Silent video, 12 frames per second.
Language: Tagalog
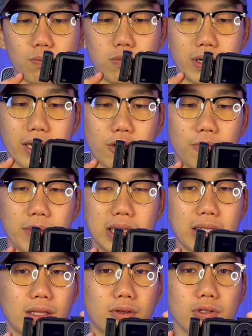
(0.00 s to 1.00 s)

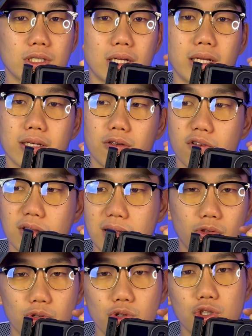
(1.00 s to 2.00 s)
recommended ko siya like
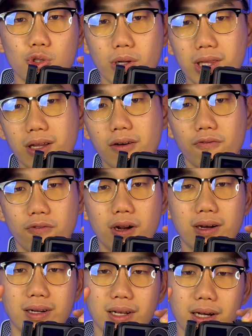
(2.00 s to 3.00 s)
yung usual na
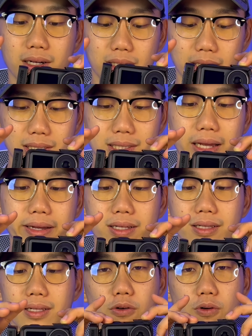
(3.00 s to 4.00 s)
vlog lang na style.